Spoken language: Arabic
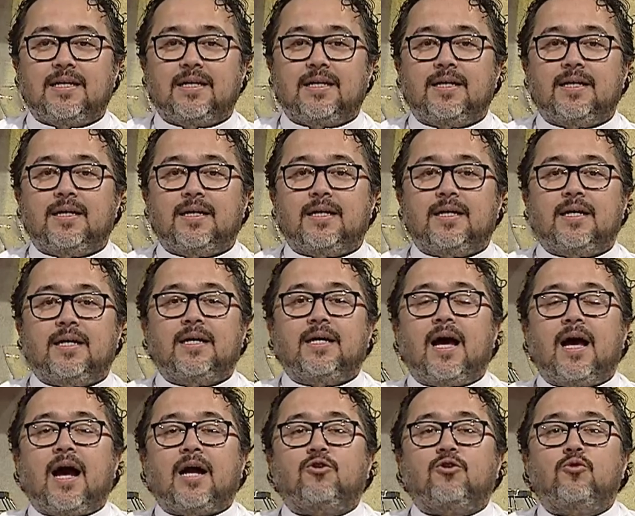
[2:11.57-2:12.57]
تريما
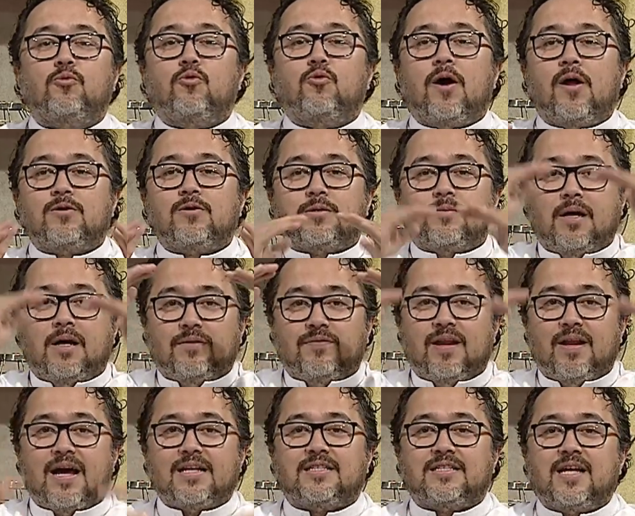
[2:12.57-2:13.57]
كاسي اكتبوها لو سمحت
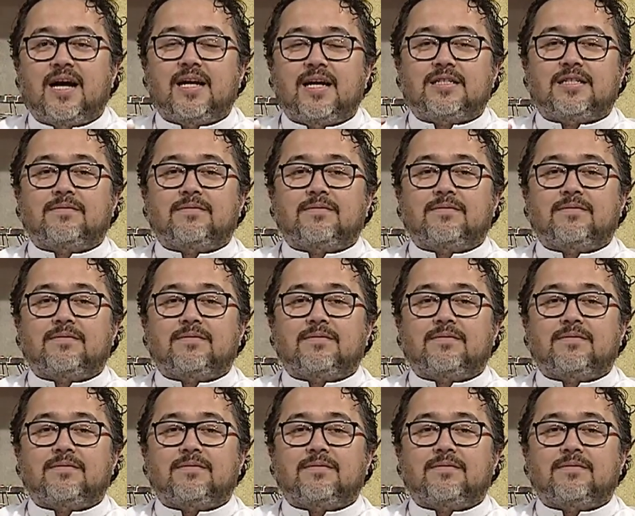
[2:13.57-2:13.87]
في الهاشتاج